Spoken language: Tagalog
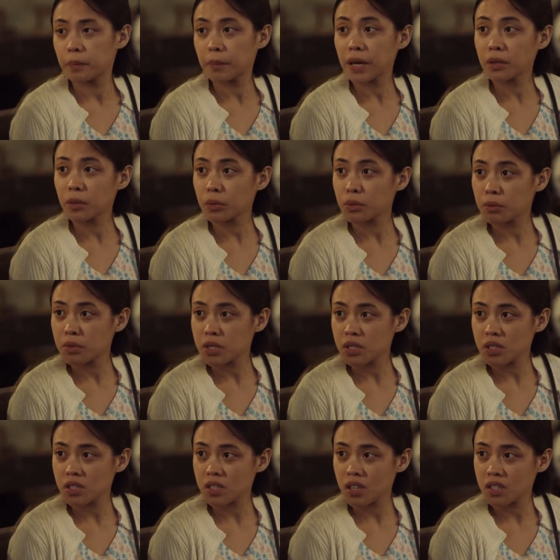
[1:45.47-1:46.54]
Paano ko naman
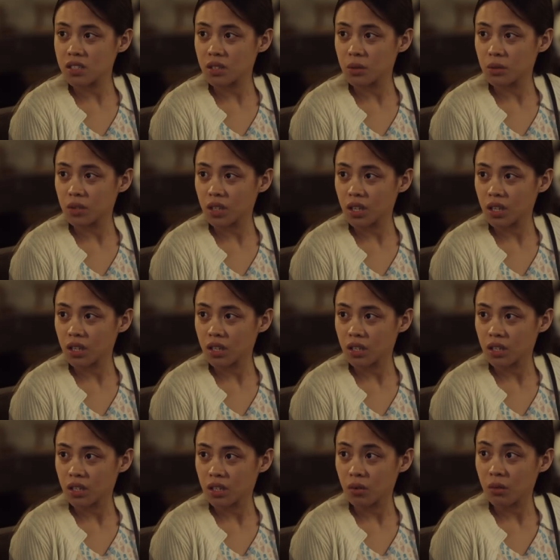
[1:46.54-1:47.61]
siya sasagutin?
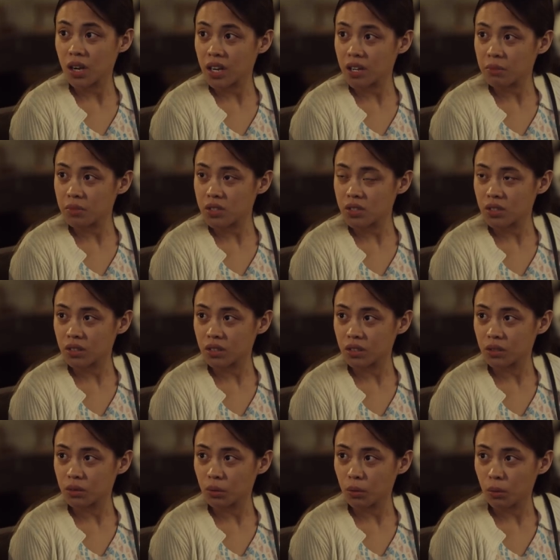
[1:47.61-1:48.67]
Wala naman siya
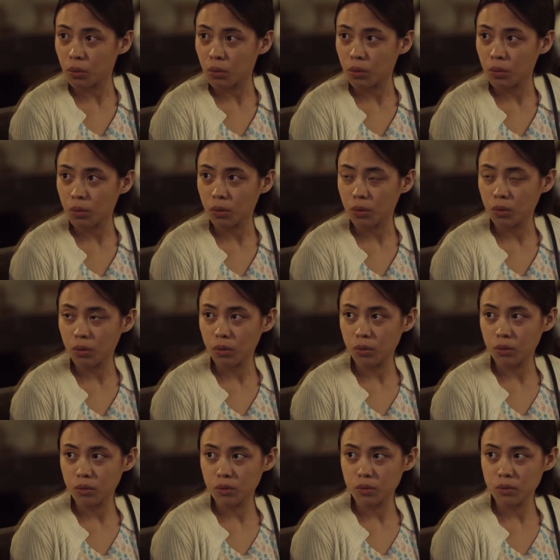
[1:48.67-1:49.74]
dito.
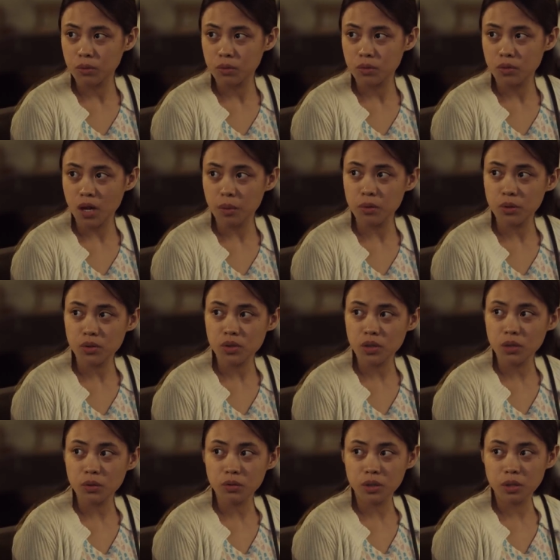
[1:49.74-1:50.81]
Sabi ko
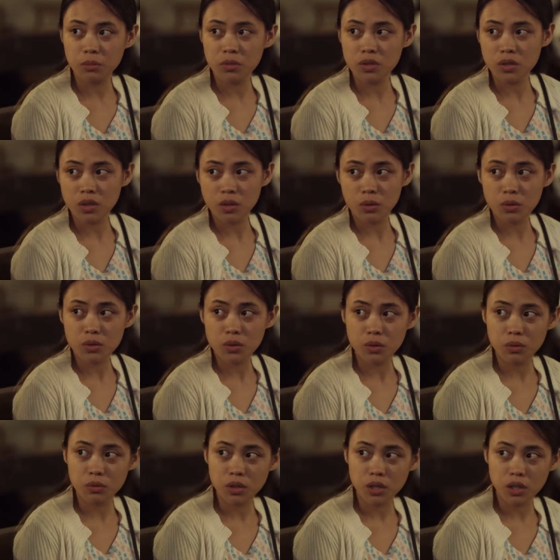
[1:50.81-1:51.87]
sa'yo, hindi naman seryoso
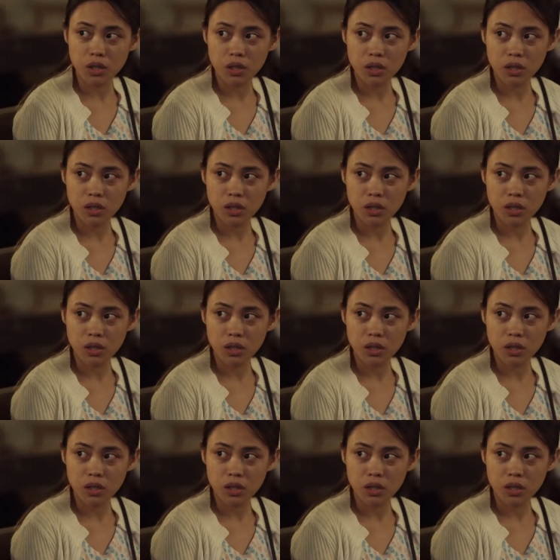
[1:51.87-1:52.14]
yun eh.